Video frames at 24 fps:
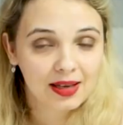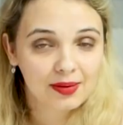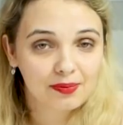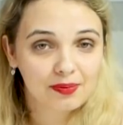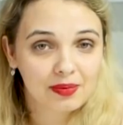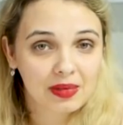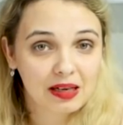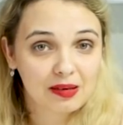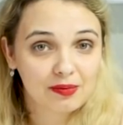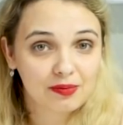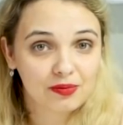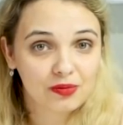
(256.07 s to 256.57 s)

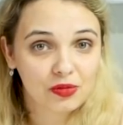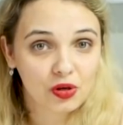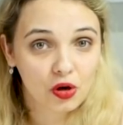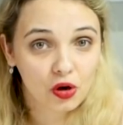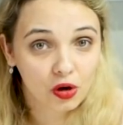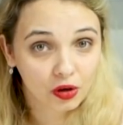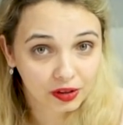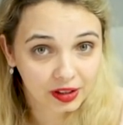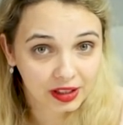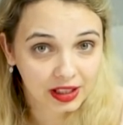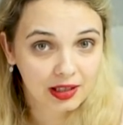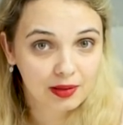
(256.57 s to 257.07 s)
Mam
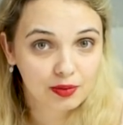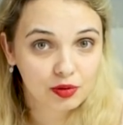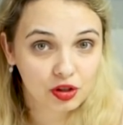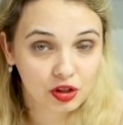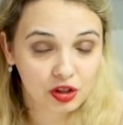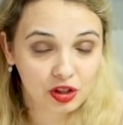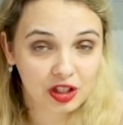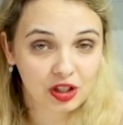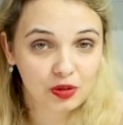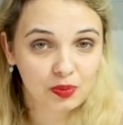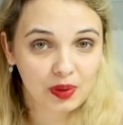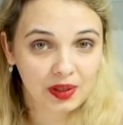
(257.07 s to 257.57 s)
ochotę
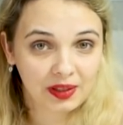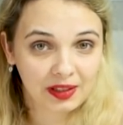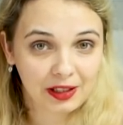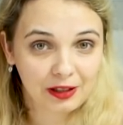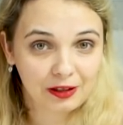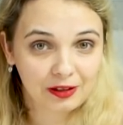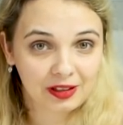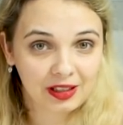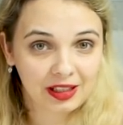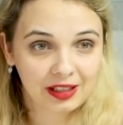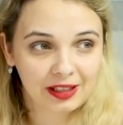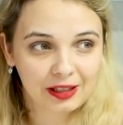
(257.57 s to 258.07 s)
przeczytać
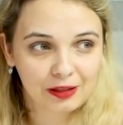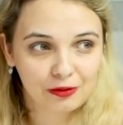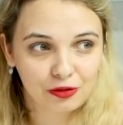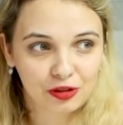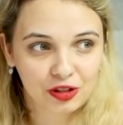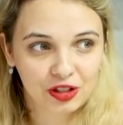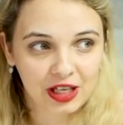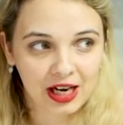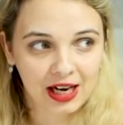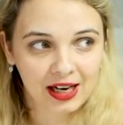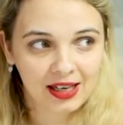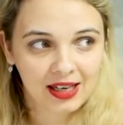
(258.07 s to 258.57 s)
pana
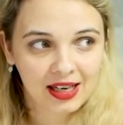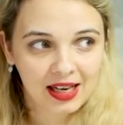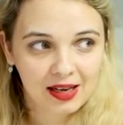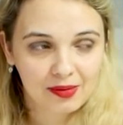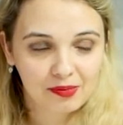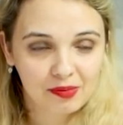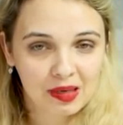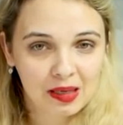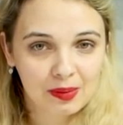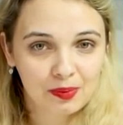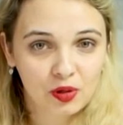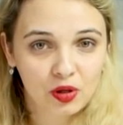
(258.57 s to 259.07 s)
Tadeusza.
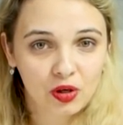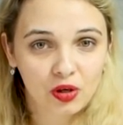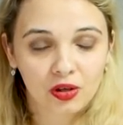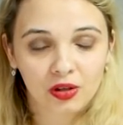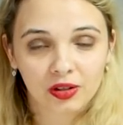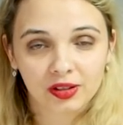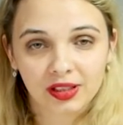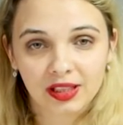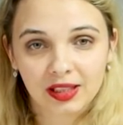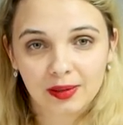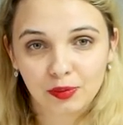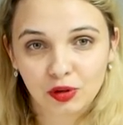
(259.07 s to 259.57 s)
Mam
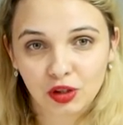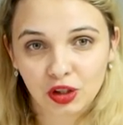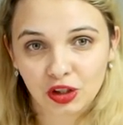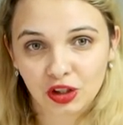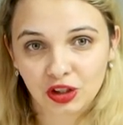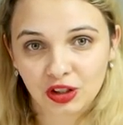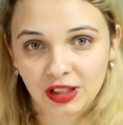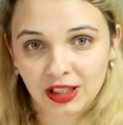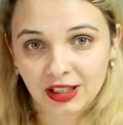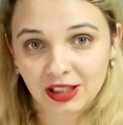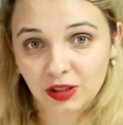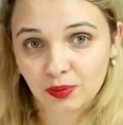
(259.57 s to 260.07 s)
ochotę
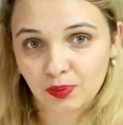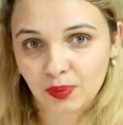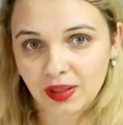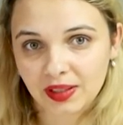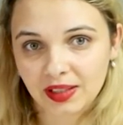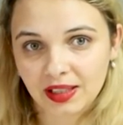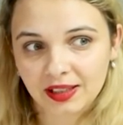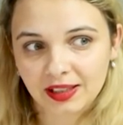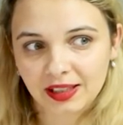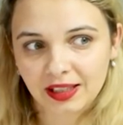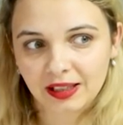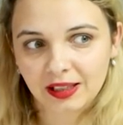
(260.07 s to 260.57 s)
przeczytać
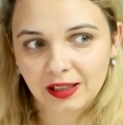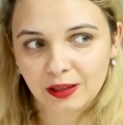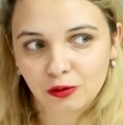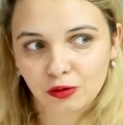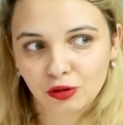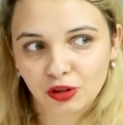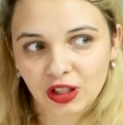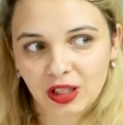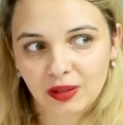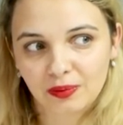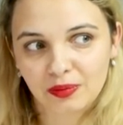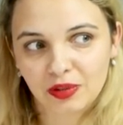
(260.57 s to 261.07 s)
pana
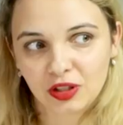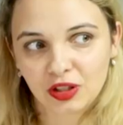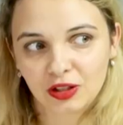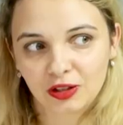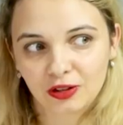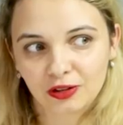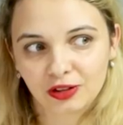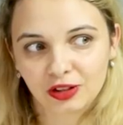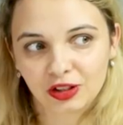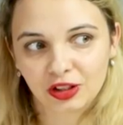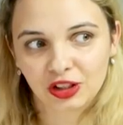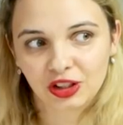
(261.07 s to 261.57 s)
Tadeusza,
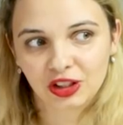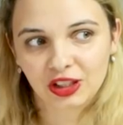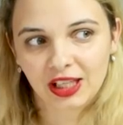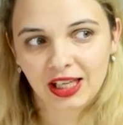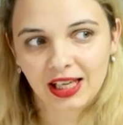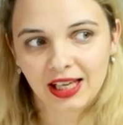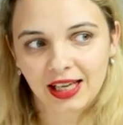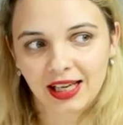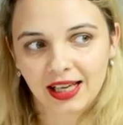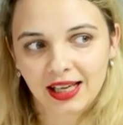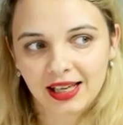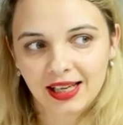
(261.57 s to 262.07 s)
myśląc,
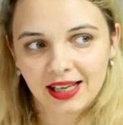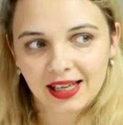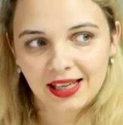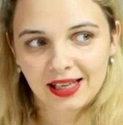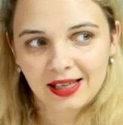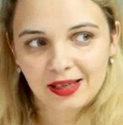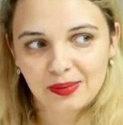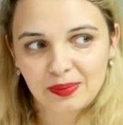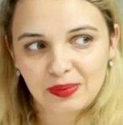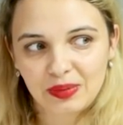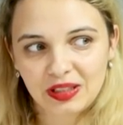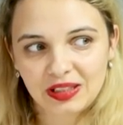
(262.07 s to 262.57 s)
że
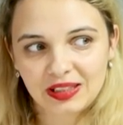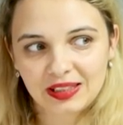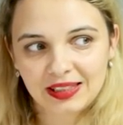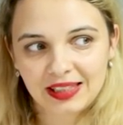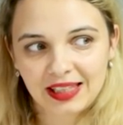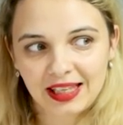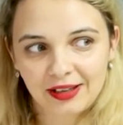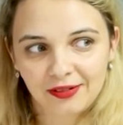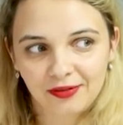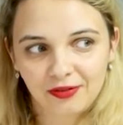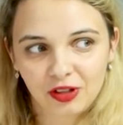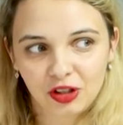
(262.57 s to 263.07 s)

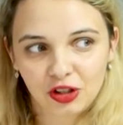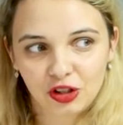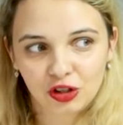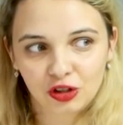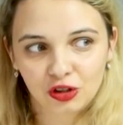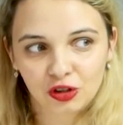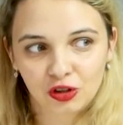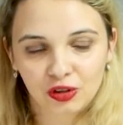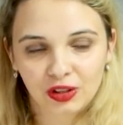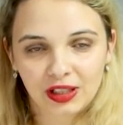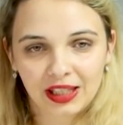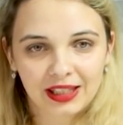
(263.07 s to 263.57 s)

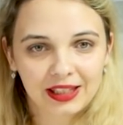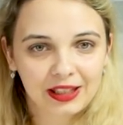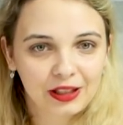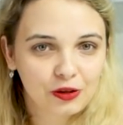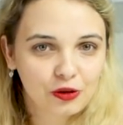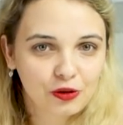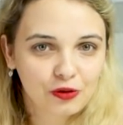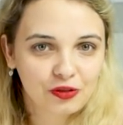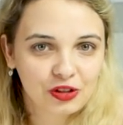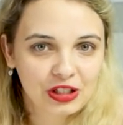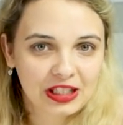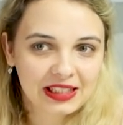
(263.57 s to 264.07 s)
Mickiewicz to taki
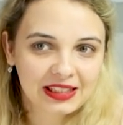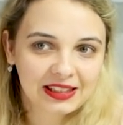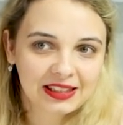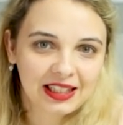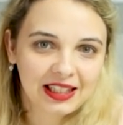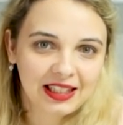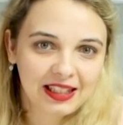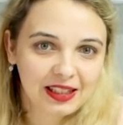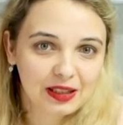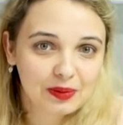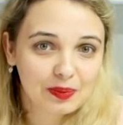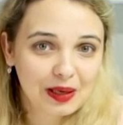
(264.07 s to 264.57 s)

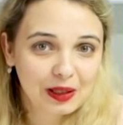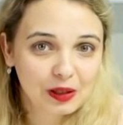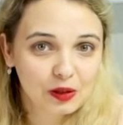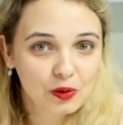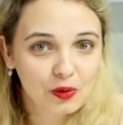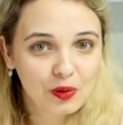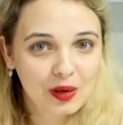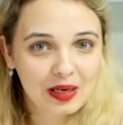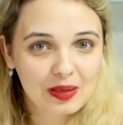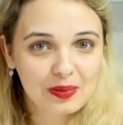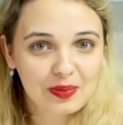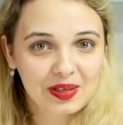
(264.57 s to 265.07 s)
ówczesny
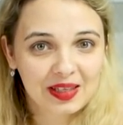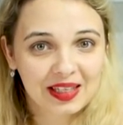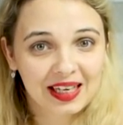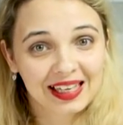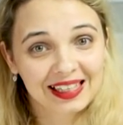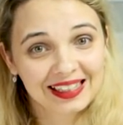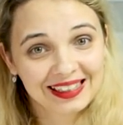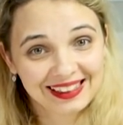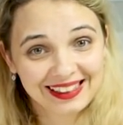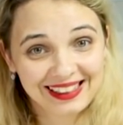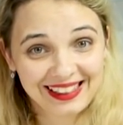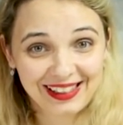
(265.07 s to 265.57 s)
Lin-Manuel
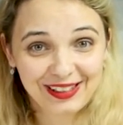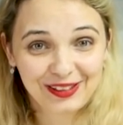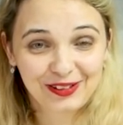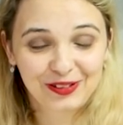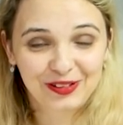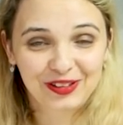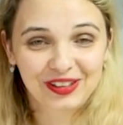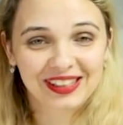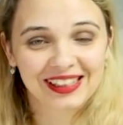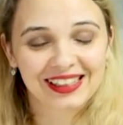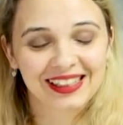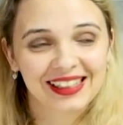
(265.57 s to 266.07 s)
Miranda,
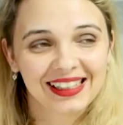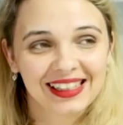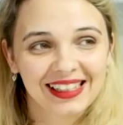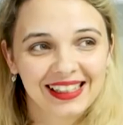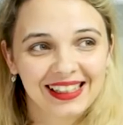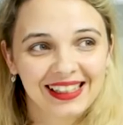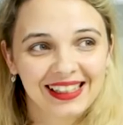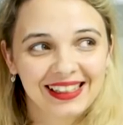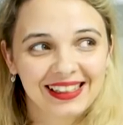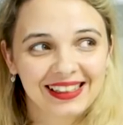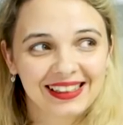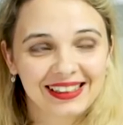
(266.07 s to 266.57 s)
który
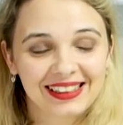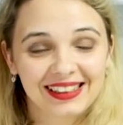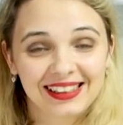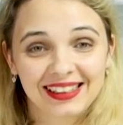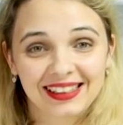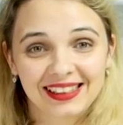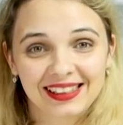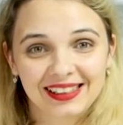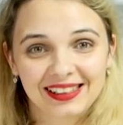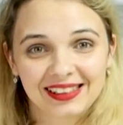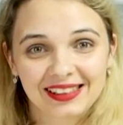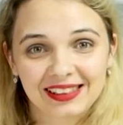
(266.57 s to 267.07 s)

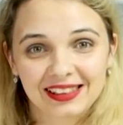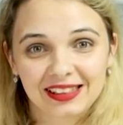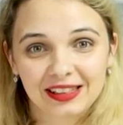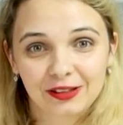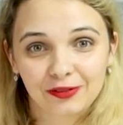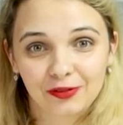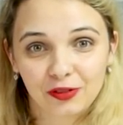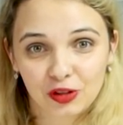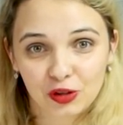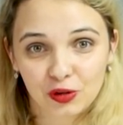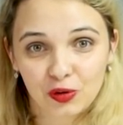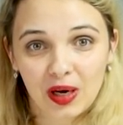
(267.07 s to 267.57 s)
e,
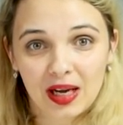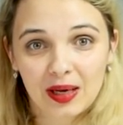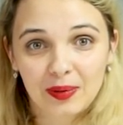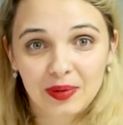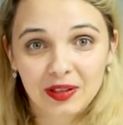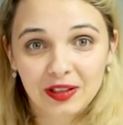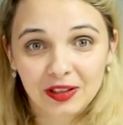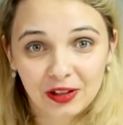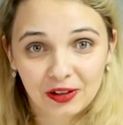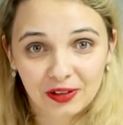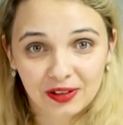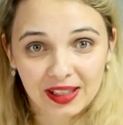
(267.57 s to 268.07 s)
stworzył
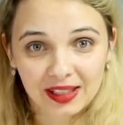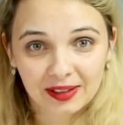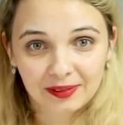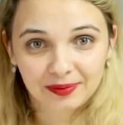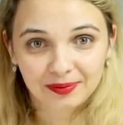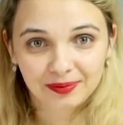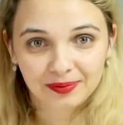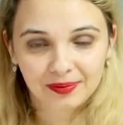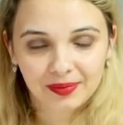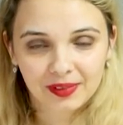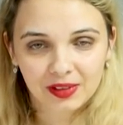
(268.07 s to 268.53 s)
Hamiltona.